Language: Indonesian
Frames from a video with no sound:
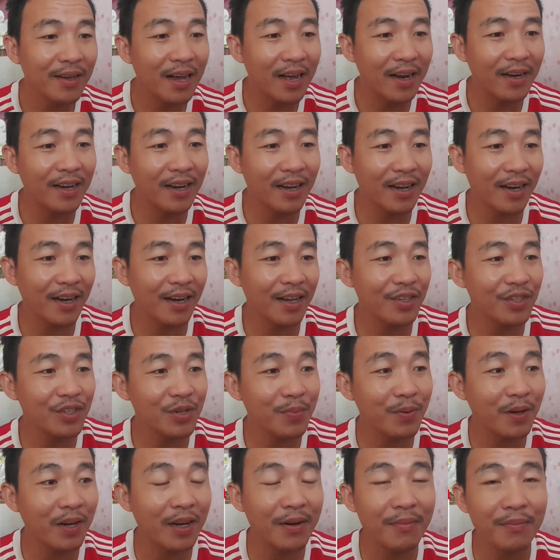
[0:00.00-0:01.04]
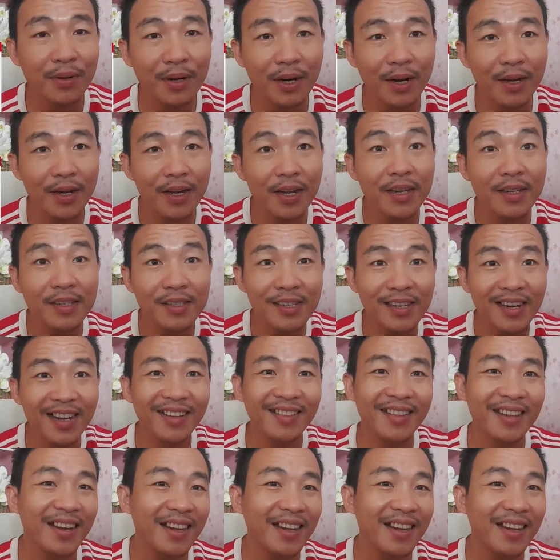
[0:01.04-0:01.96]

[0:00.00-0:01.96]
Adakah Najib akan berani? Sila